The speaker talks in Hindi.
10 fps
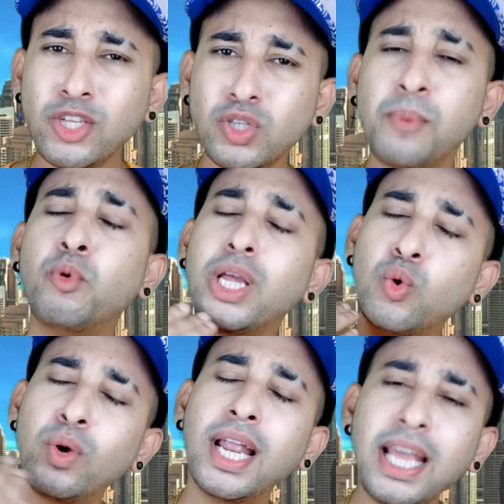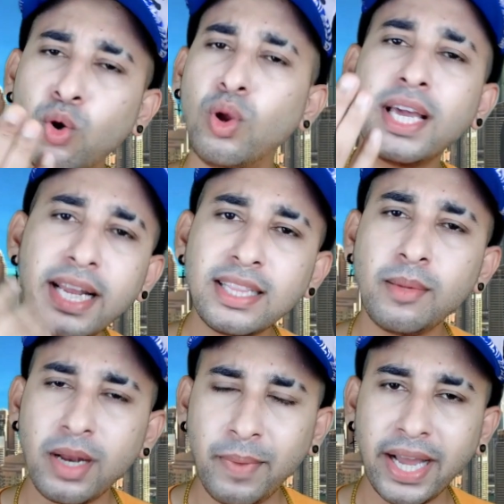चुकी पूरी कुंडली खोल के रख दी
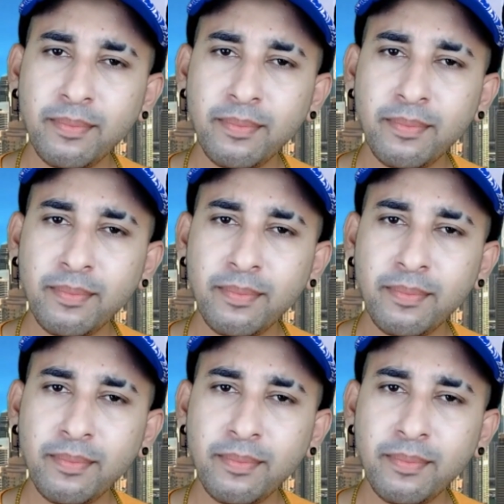मेरे भाई